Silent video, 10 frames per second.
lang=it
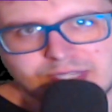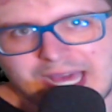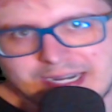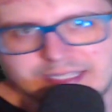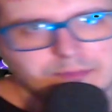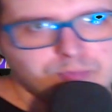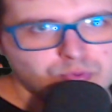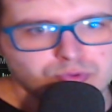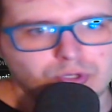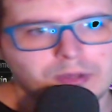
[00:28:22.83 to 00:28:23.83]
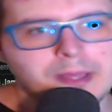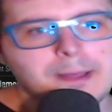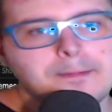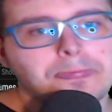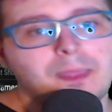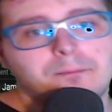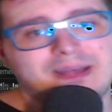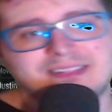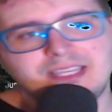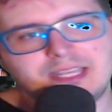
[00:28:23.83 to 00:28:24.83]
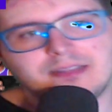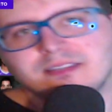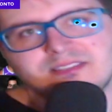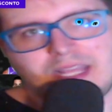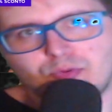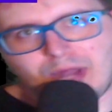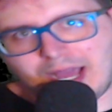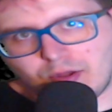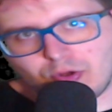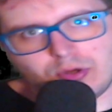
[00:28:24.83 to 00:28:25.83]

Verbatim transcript: Arden, punto. Bad Hild sta in un angolo,